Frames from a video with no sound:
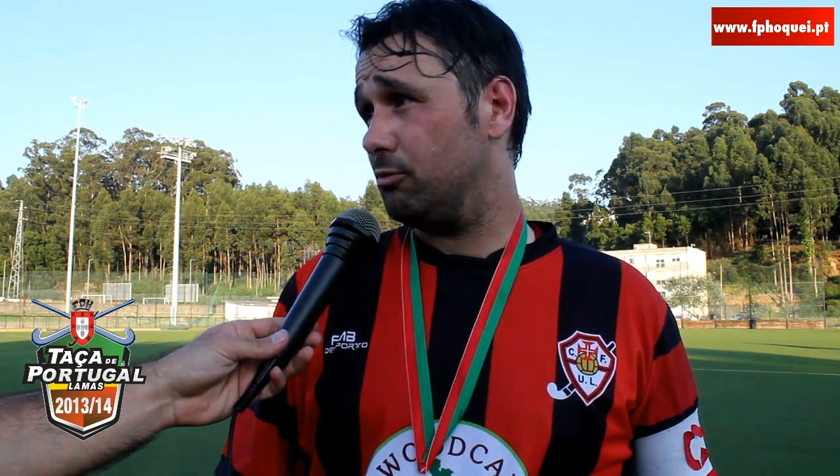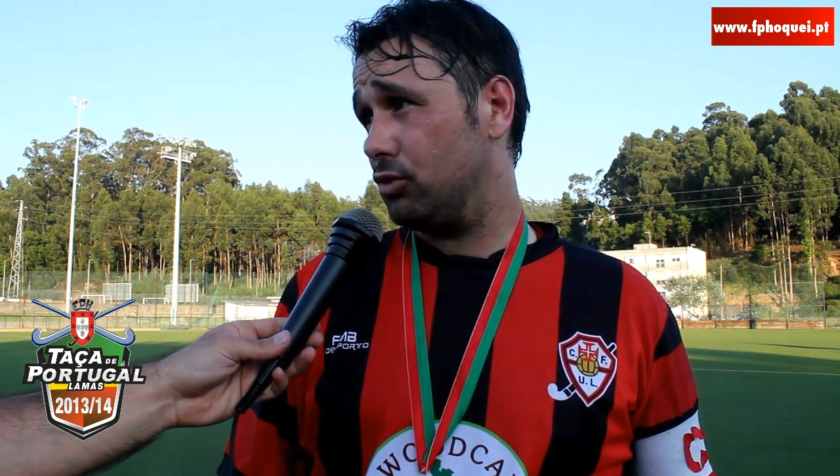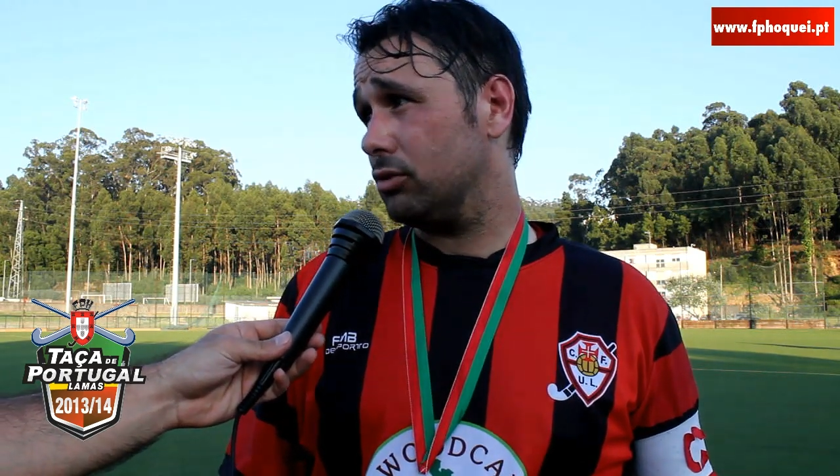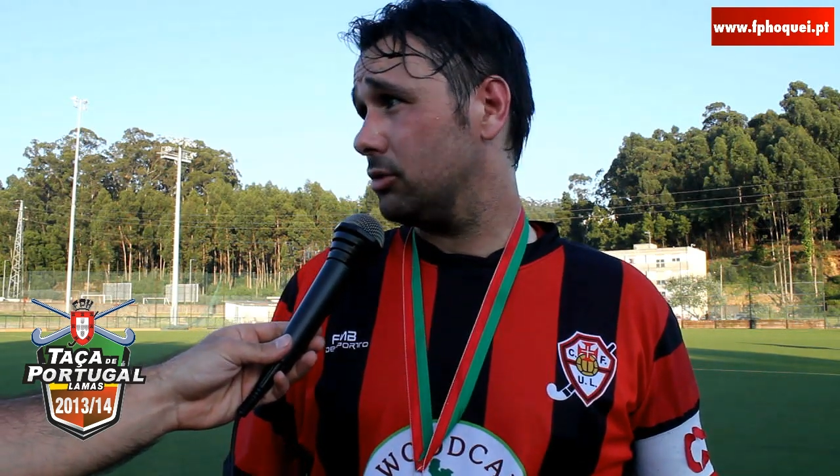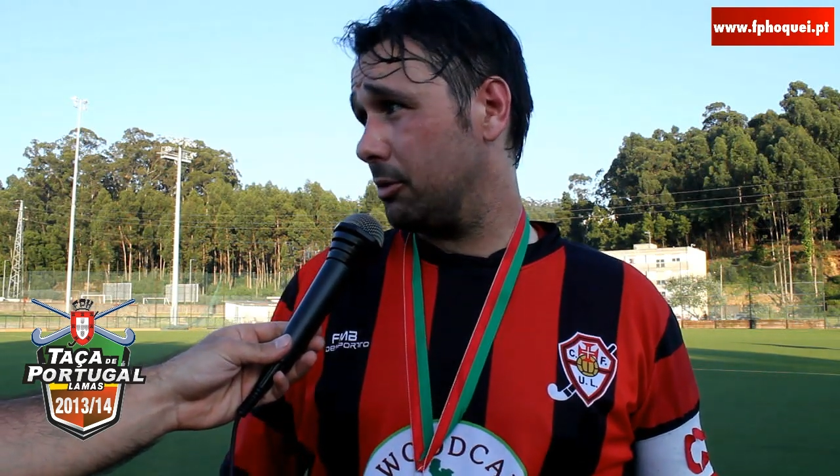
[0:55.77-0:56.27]

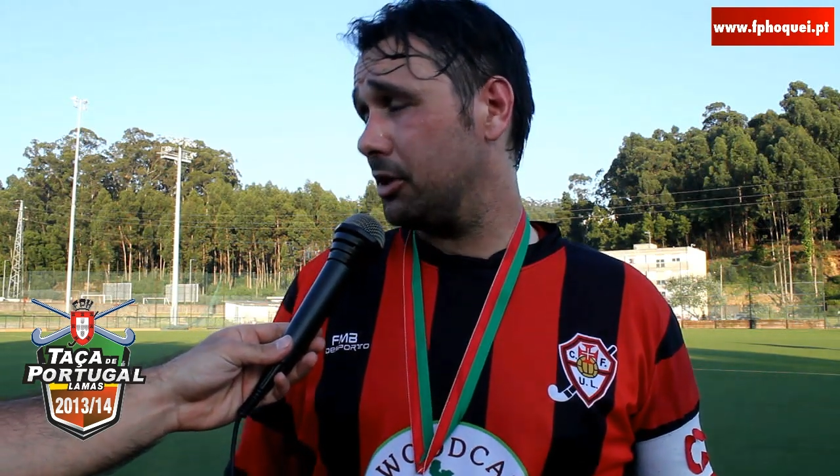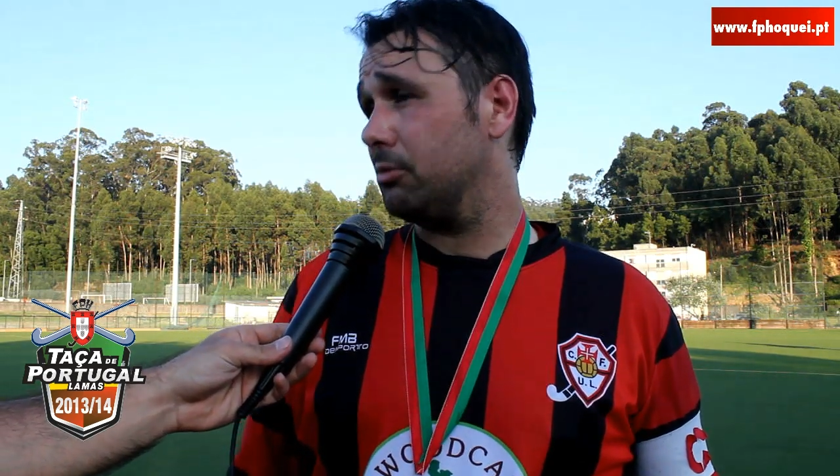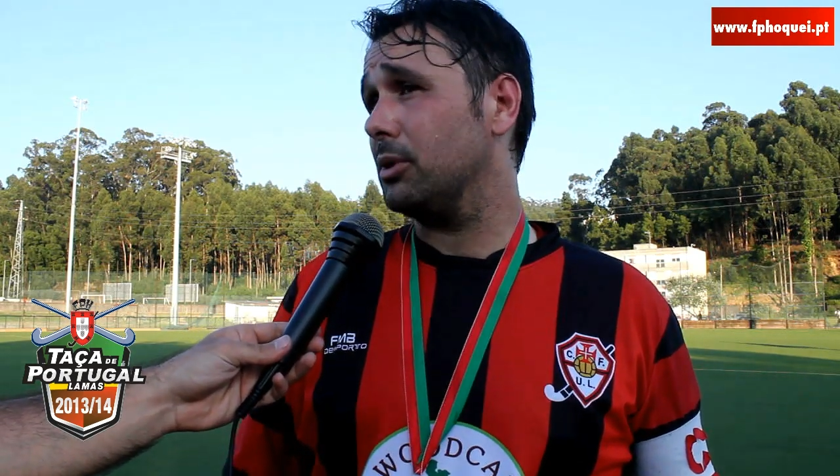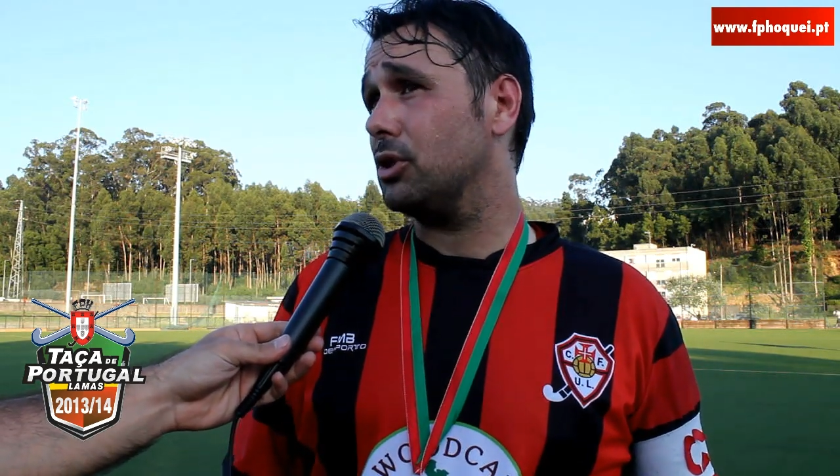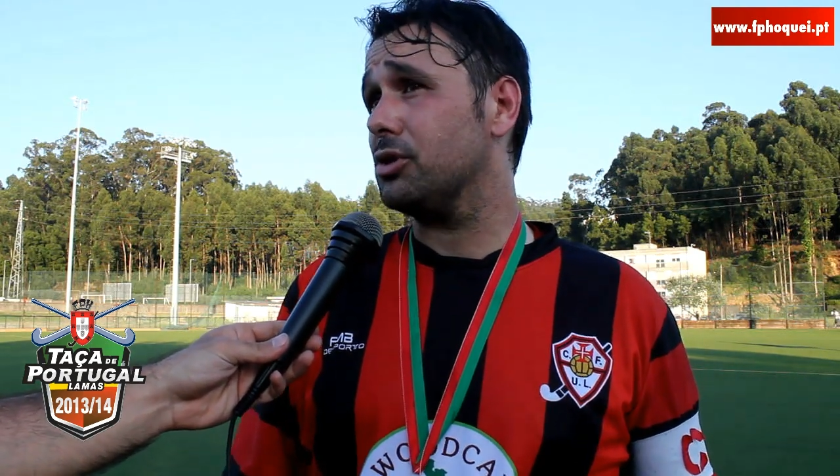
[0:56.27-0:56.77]
por, também
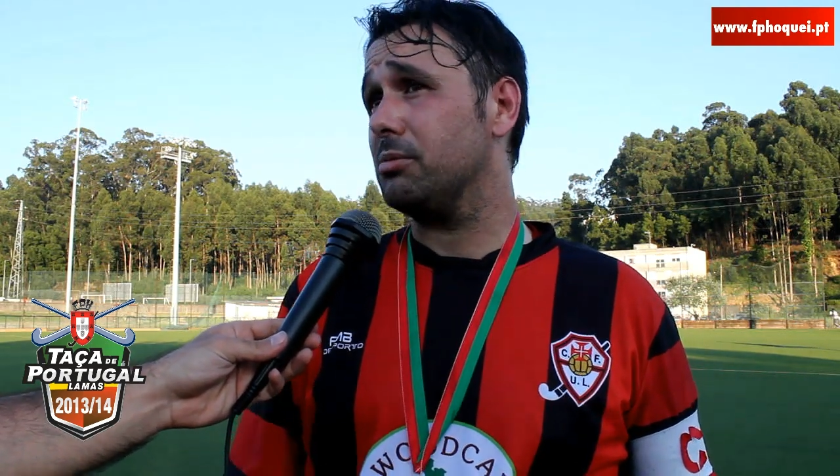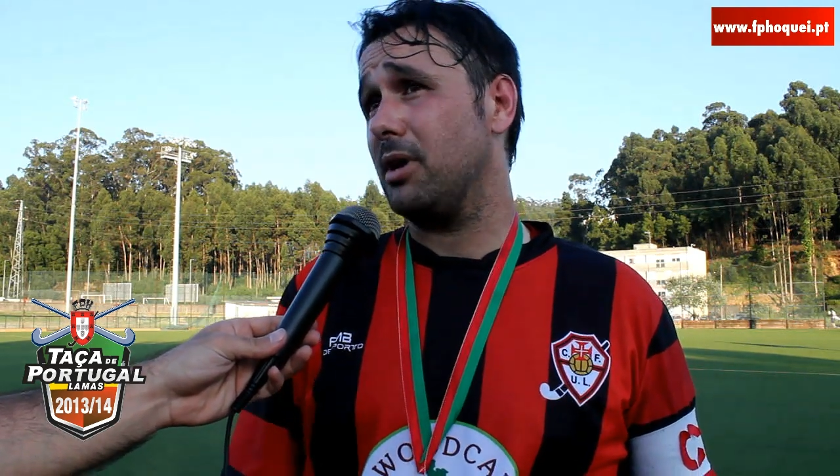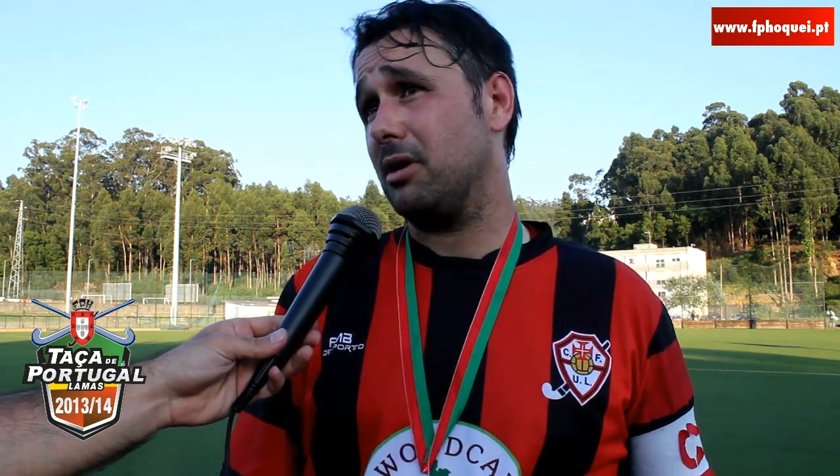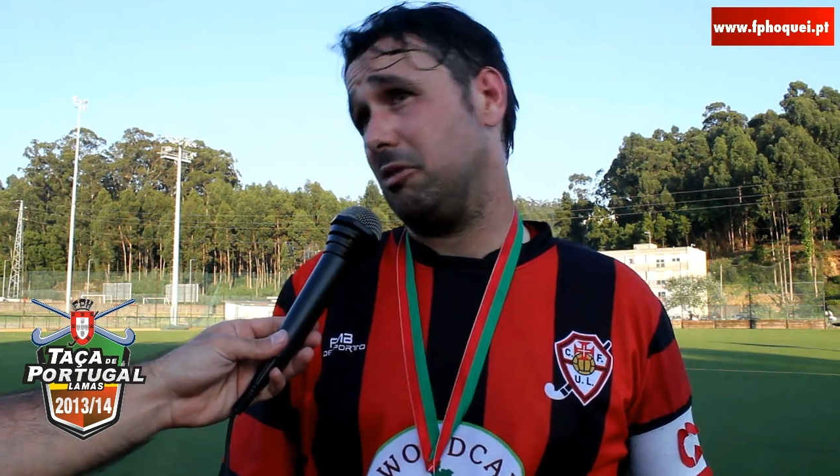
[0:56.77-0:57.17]
bateu se bem,